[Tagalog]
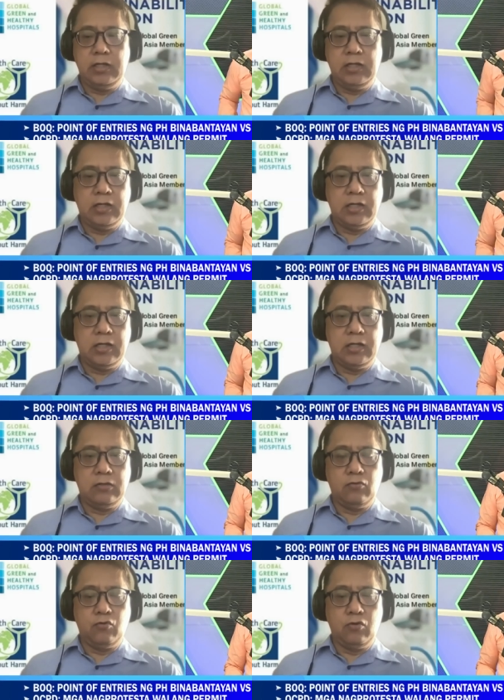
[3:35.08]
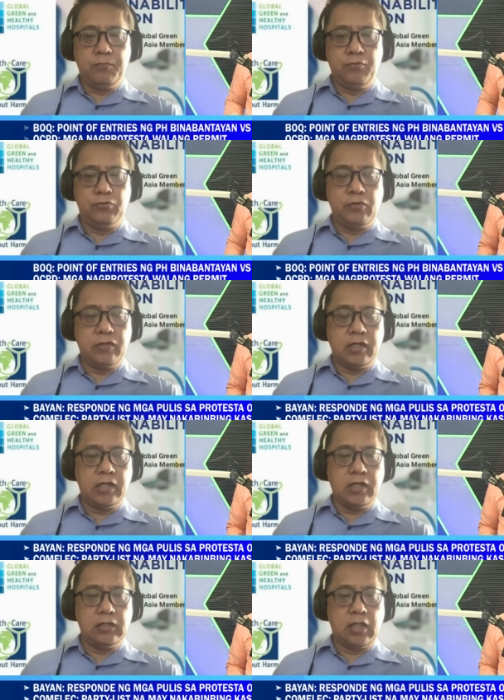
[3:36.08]
Opo. Uh, tungkol Opo. po dun
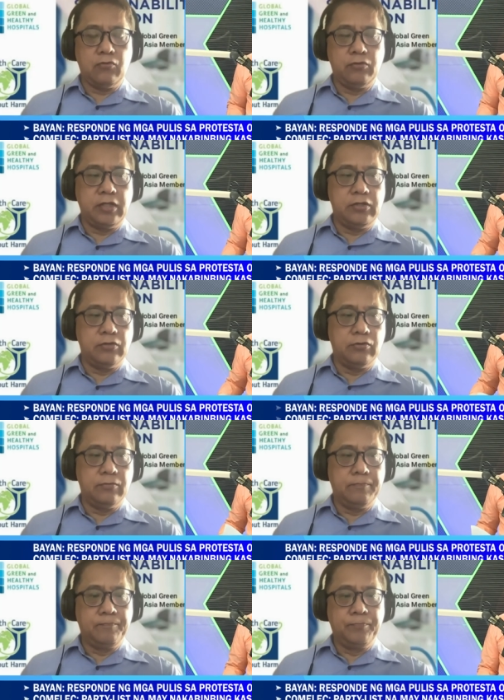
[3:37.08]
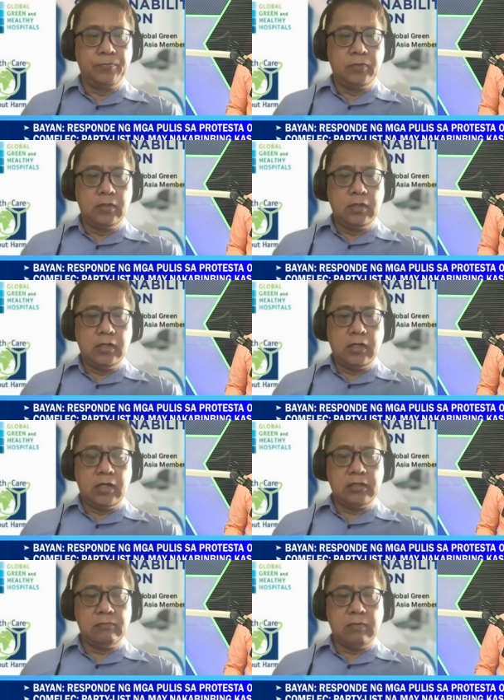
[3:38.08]
sa tanong ninyo. Okay.
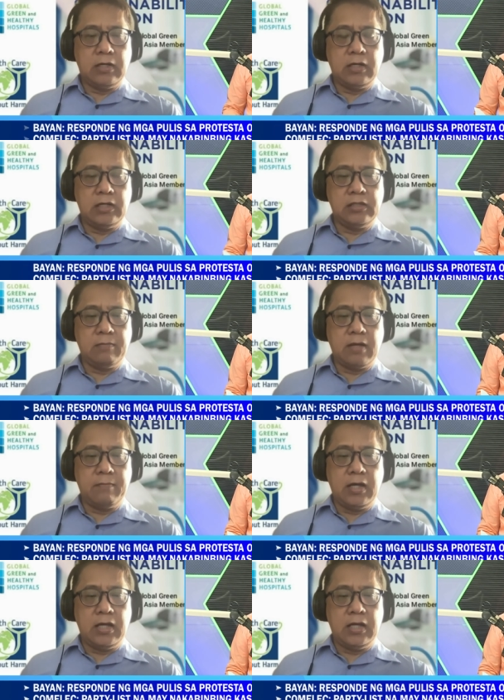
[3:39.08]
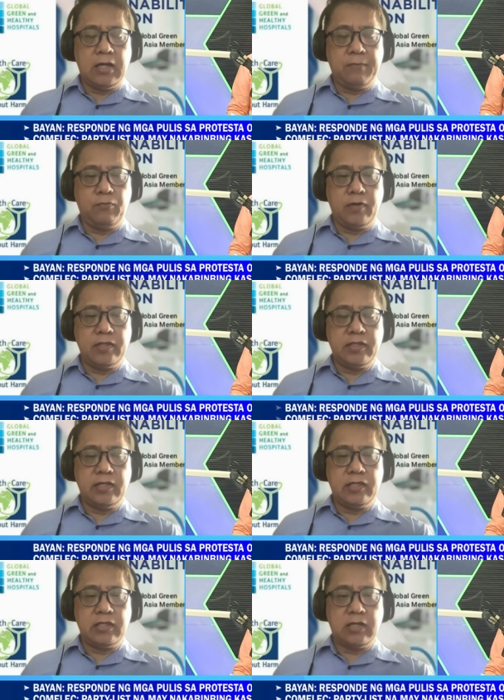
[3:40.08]
Ang, ang, ang namamahala po kasi sa